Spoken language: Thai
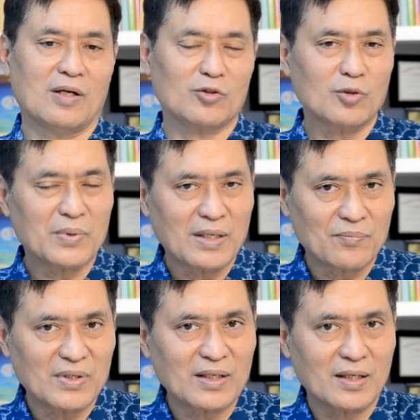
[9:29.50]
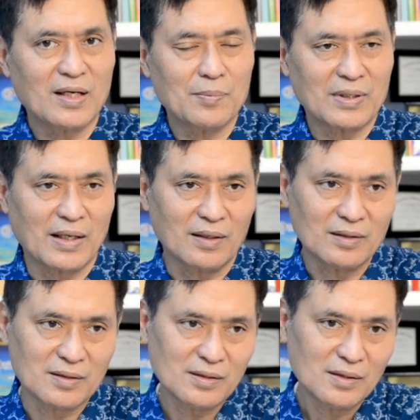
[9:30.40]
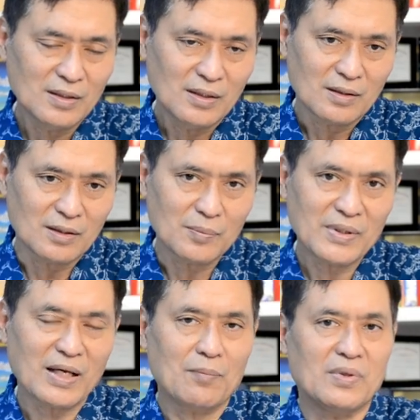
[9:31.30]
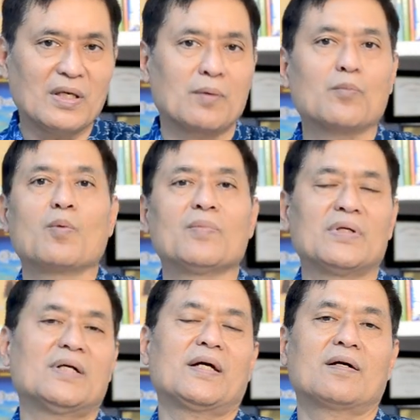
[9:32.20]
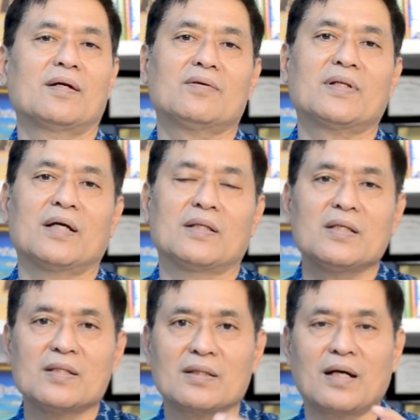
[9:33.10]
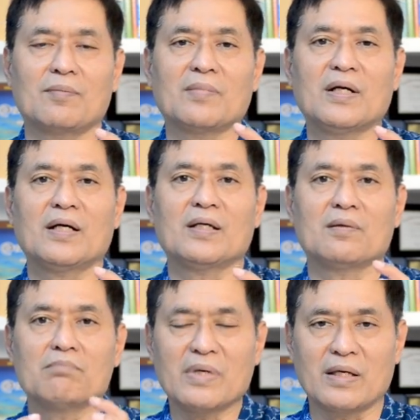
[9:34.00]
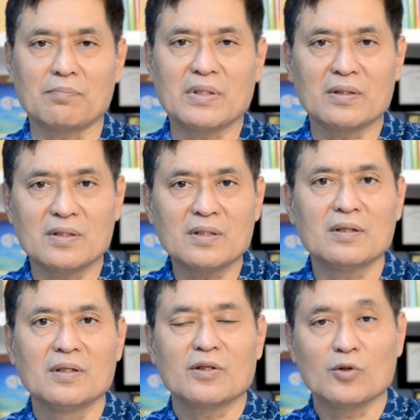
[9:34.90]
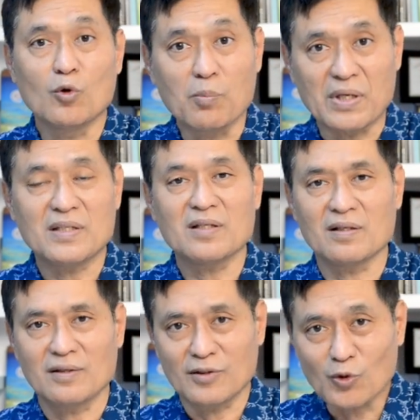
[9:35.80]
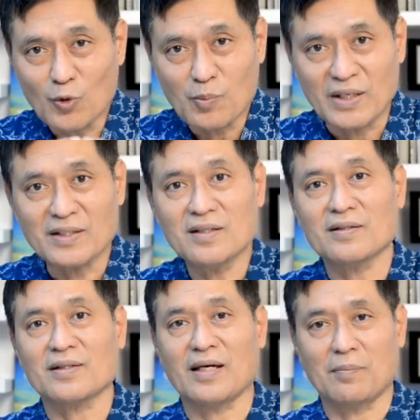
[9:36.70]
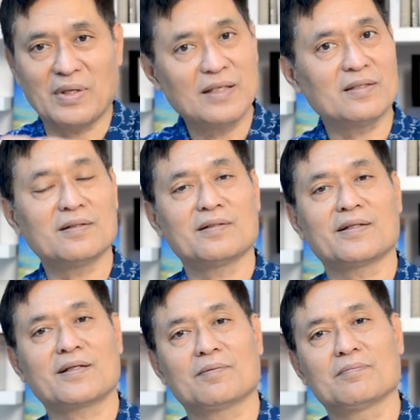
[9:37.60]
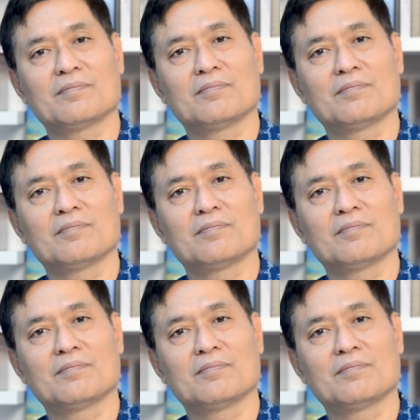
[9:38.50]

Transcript: เราต้องพยายามเซตให้ใกล้ผนังหรือ หรือพยายามเอียงมุมหรืออะไรก็แล้ว แต่ที่จะทำให้เบสมันเยอะ ดูเหมือนเยอะ ดูเหมือนเยอะ แต่ไม่ได้เยอะนะครับ